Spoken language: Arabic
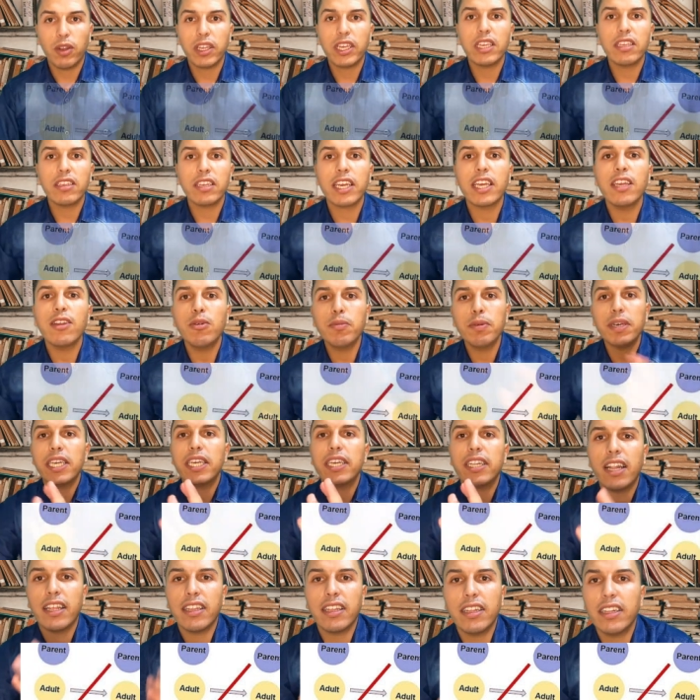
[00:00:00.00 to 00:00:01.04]
ولكن تخيلوا
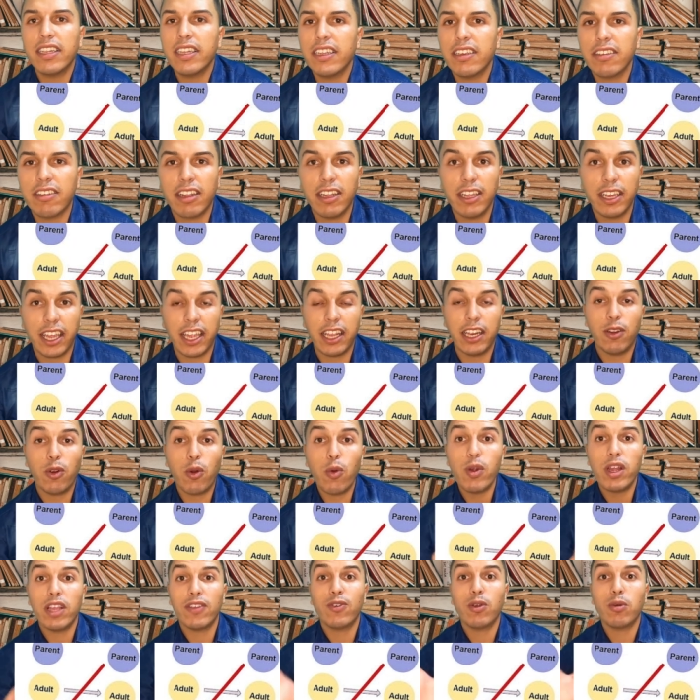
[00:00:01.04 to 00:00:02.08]
معايا ثلاثه الناس اللي كاينين
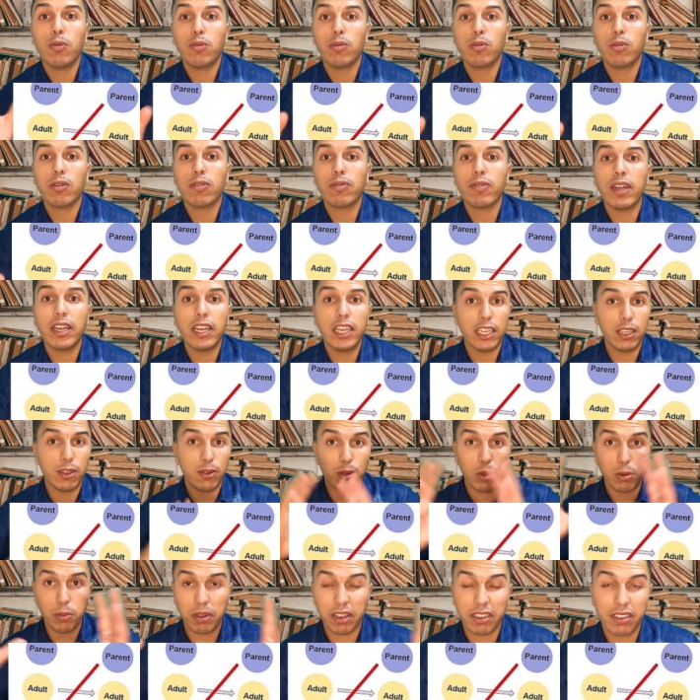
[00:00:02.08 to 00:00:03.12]
كل واحد فيهم في غرفه اللي
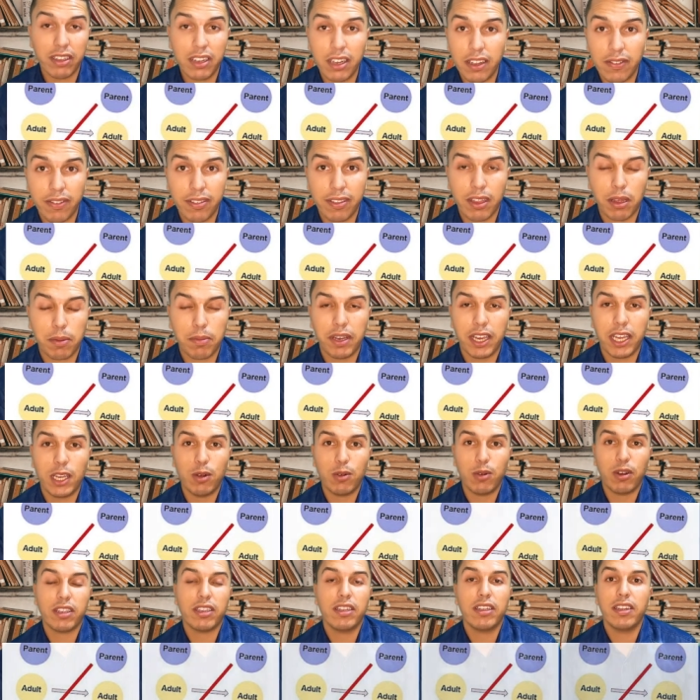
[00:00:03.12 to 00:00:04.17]
عندهم اختلاف
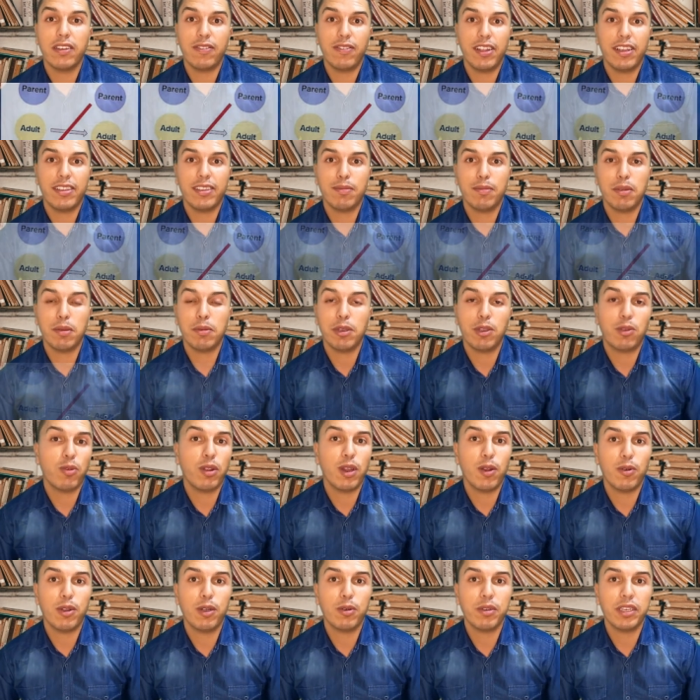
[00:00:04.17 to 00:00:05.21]
الطبائع واختلاف الاهتمامات
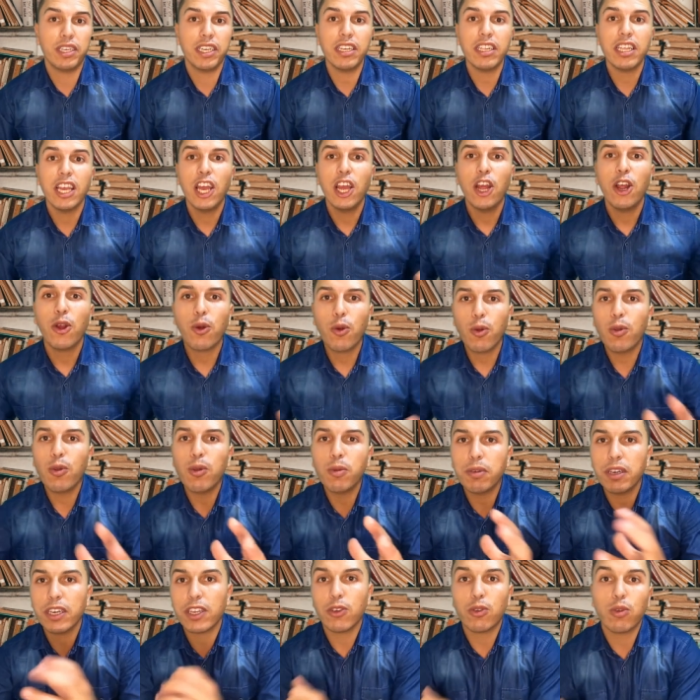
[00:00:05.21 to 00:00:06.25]
والاولويات
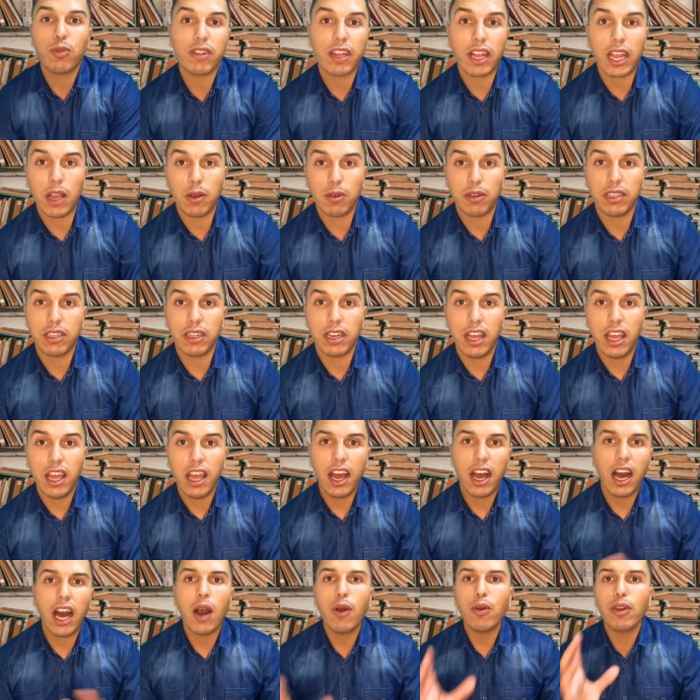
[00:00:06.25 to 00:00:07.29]
كلهم يخرجوا بدقه واحده
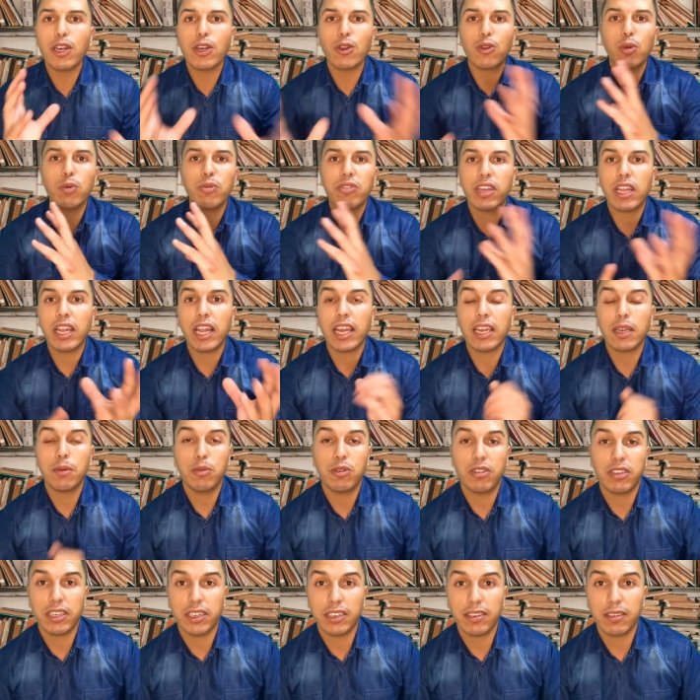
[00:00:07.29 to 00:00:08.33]
او يخرجوا بشكل
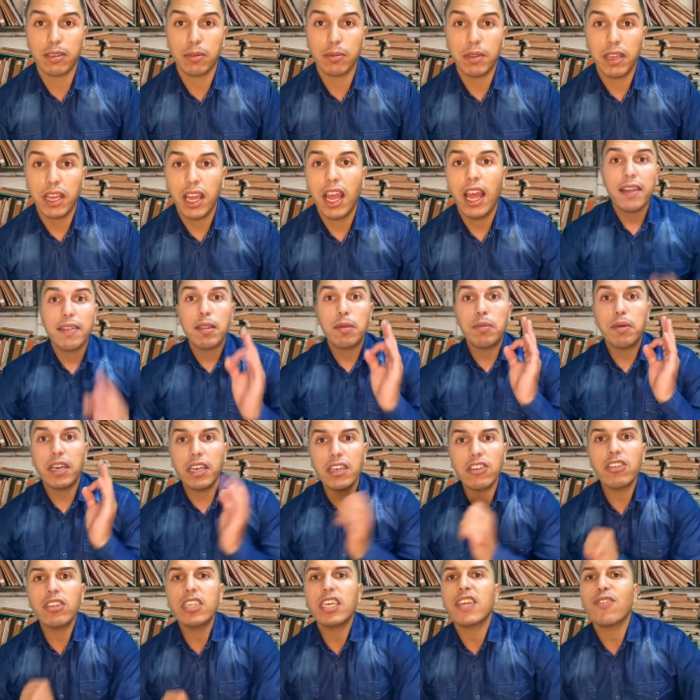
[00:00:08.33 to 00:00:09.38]
غير متناسب
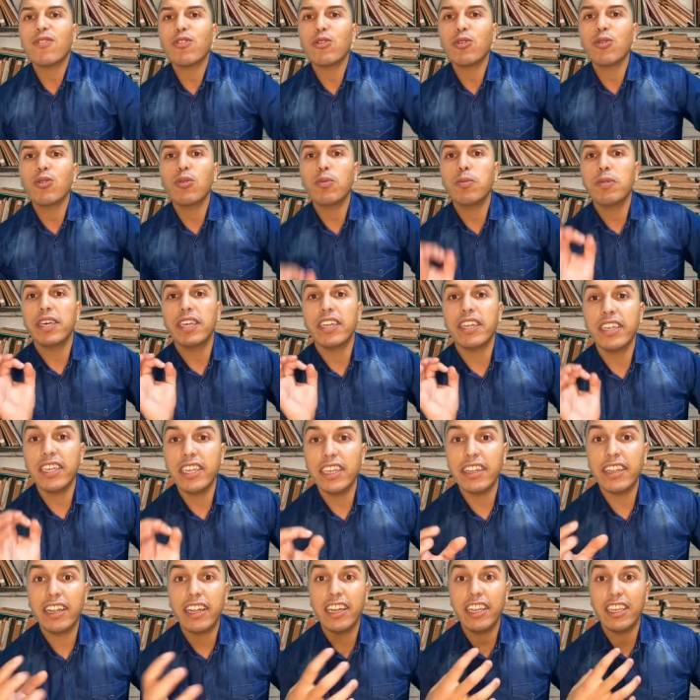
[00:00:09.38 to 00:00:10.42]
دابا اجي نعرفوا شكون هما هاد
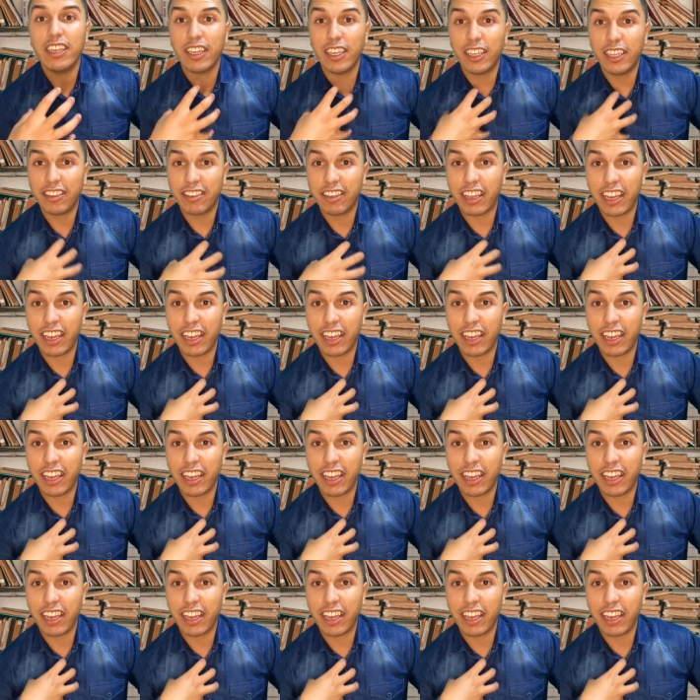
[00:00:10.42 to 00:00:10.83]
الناس اللي